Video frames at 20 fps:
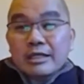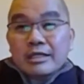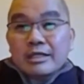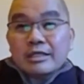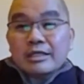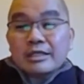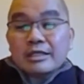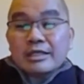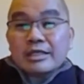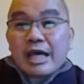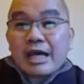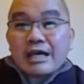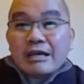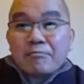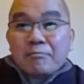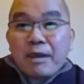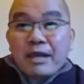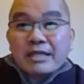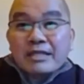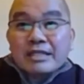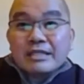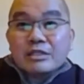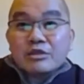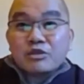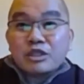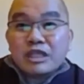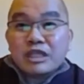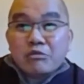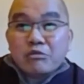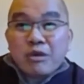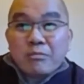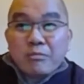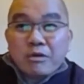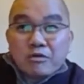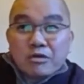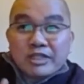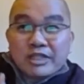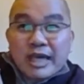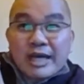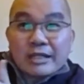上一辈子就是因为没有
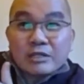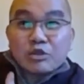上